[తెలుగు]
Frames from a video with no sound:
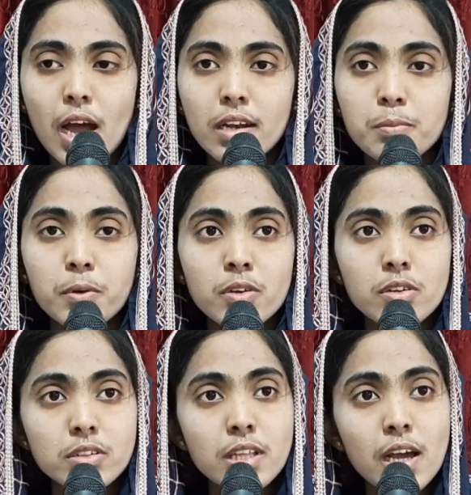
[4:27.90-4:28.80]
ఆయన
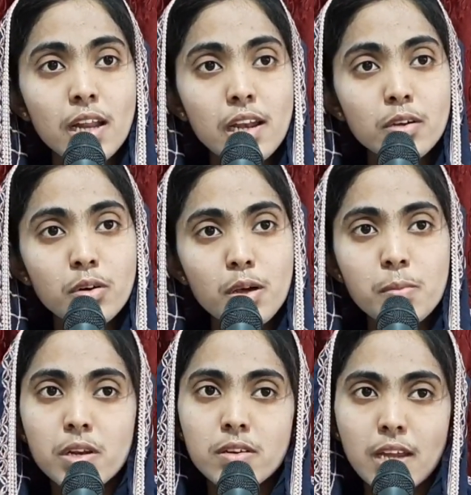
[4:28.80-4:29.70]
పునరుద్ధానాన్ని కూడా
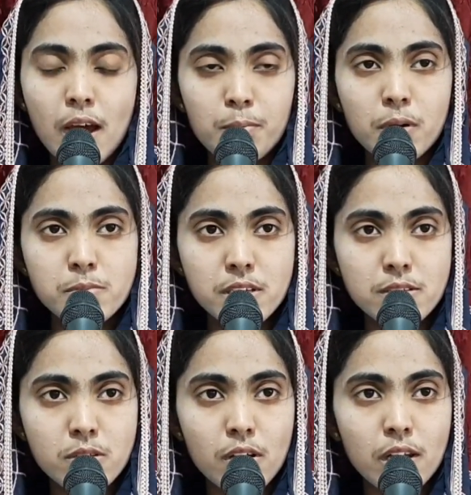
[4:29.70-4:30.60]
మనం జ్ఞాపకం
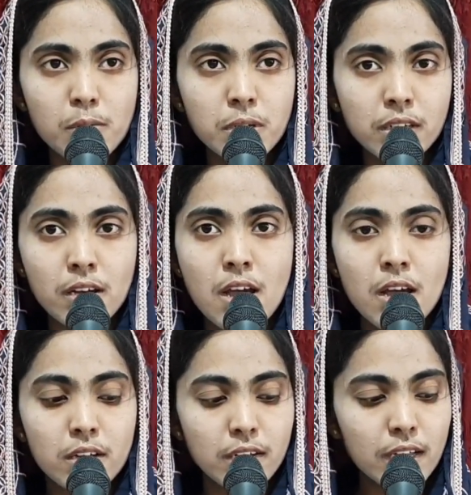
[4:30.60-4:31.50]
చేసుకోవాలన్నమాట
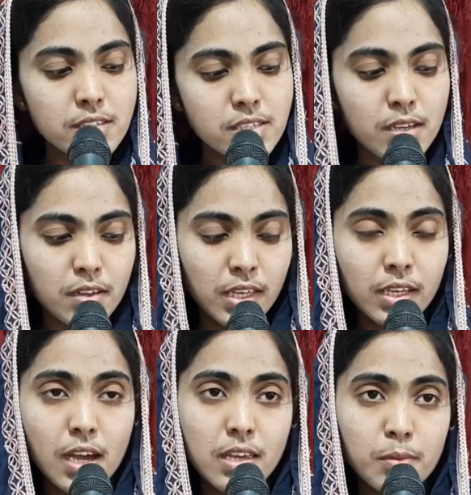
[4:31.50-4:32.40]
నెక్స్ట్
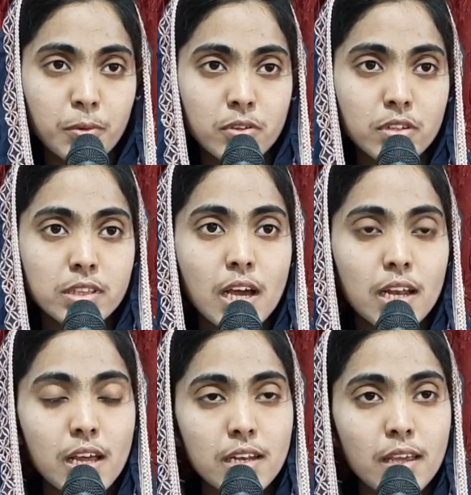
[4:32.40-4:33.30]
ఇంకా ఈ
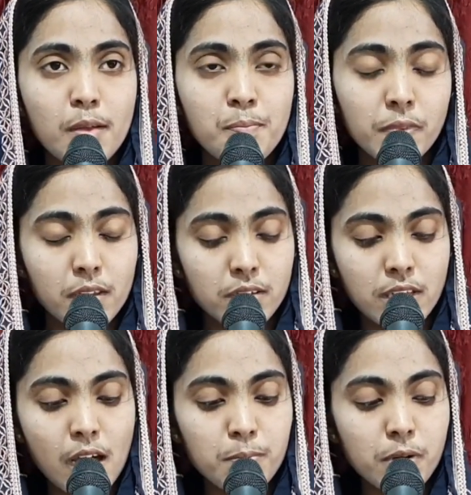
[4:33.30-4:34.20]
పునరుద్ధానాన్ని
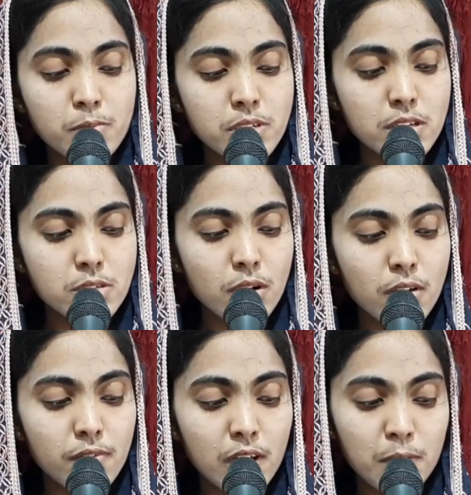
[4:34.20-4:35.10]
జ్ఞాపకం
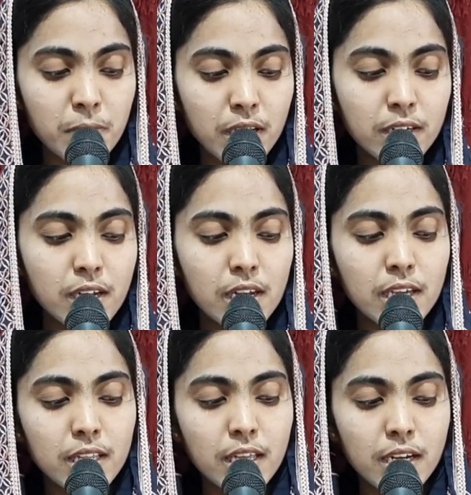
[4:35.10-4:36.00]
చేసుకోవడం వల్ల మనకు
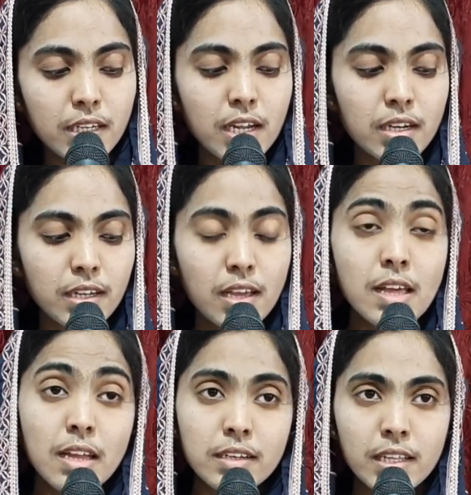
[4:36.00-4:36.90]
కలిగేది ఏంటి అంటే
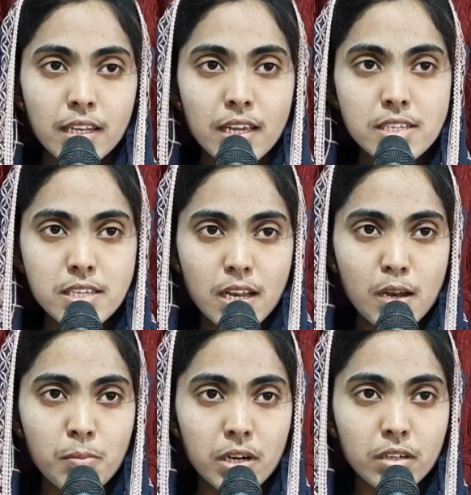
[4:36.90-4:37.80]
నిరీక్షణ
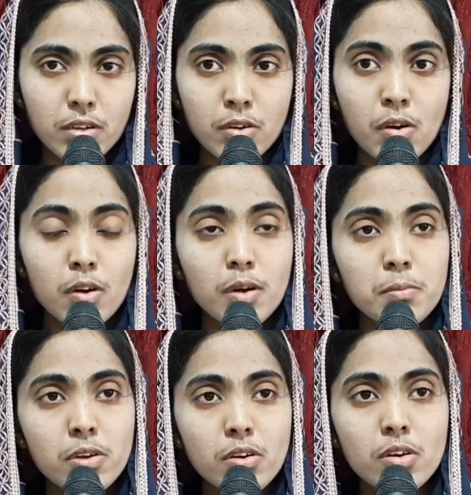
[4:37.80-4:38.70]
అనమాట
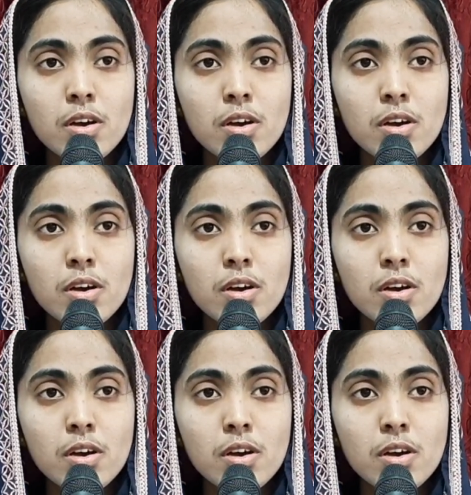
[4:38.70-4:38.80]
లోకంలో